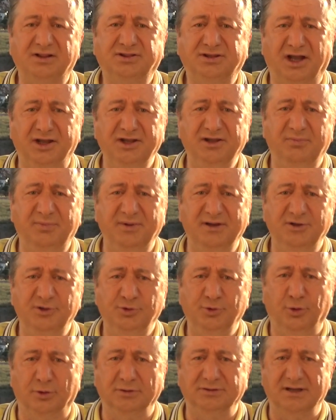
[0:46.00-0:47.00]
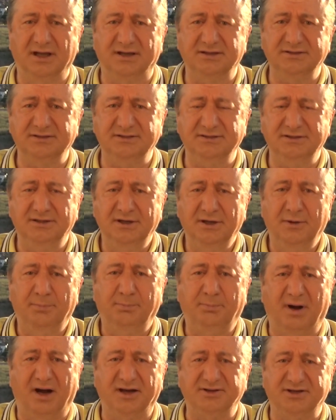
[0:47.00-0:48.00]
Tayyip'in yolları
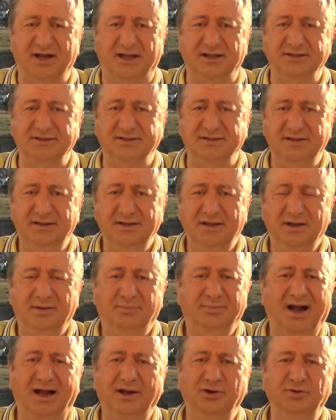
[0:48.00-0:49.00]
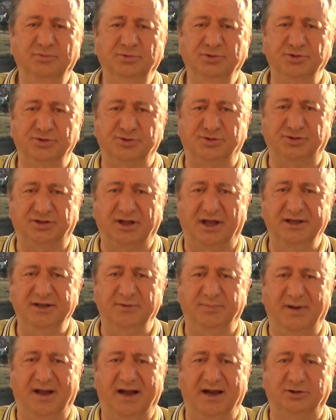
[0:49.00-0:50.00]
paralı. Malumunuz
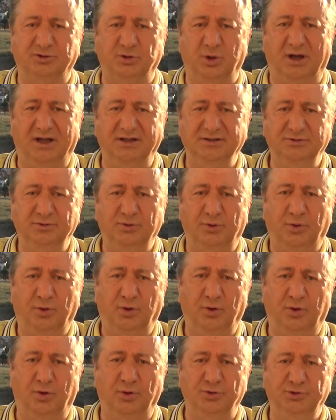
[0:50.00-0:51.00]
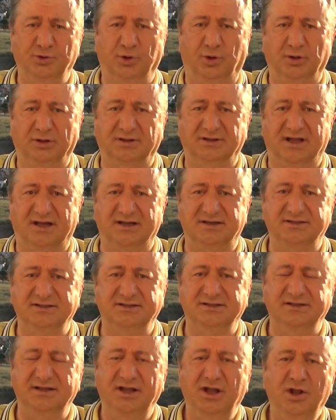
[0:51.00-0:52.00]
Tayyip Erdoğan o
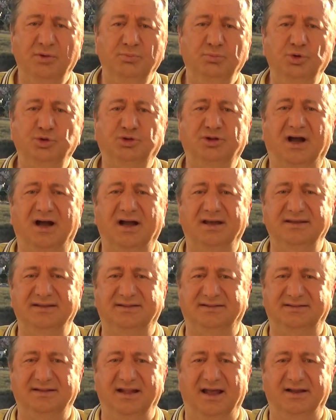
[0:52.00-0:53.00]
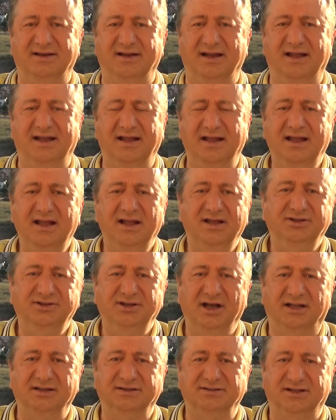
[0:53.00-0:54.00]
yolları müteahhitlere,
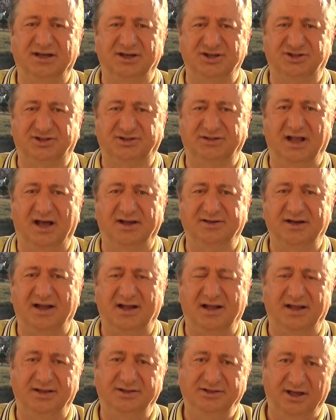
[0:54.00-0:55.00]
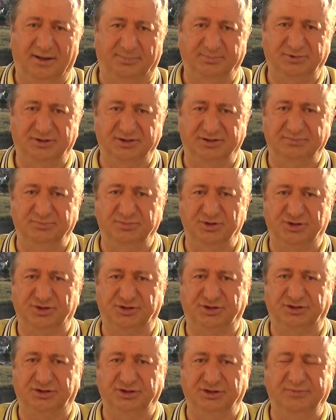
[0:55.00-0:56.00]
yandaşlara
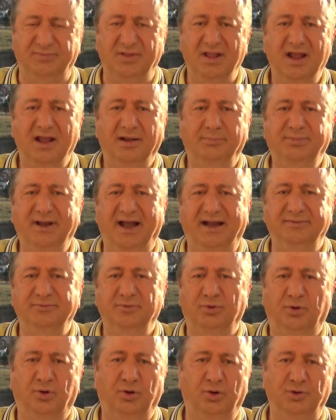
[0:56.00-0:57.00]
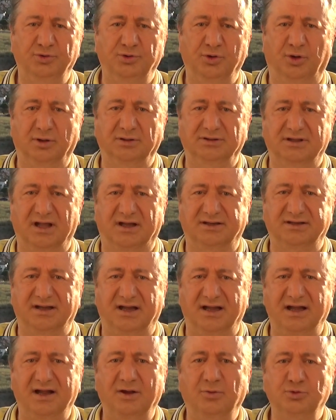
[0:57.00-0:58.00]
yaptırmıştı. Ben o
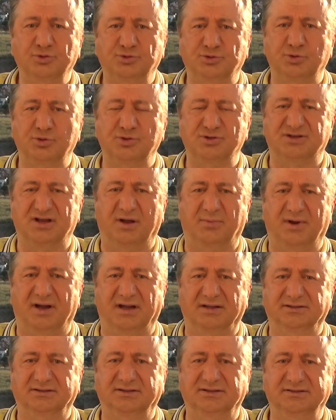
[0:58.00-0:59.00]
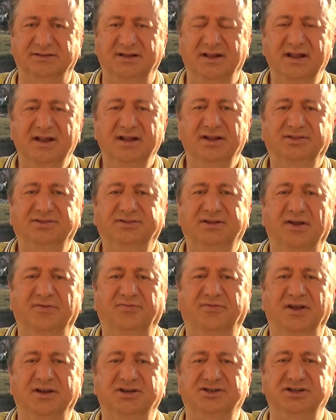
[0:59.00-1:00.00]
yollara uzun zamandır
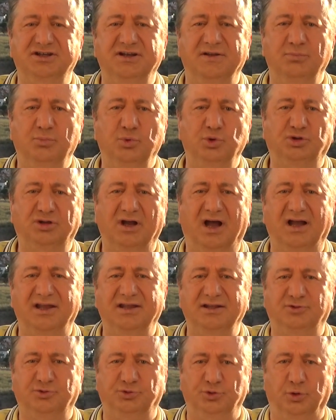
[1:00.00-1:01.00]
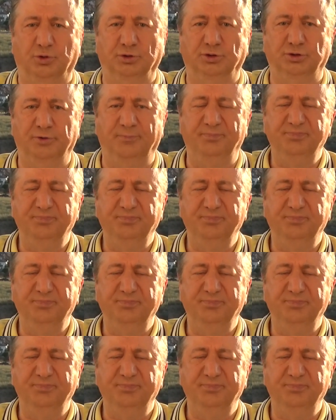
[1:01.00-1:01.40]
tefeci müteahhit yolu,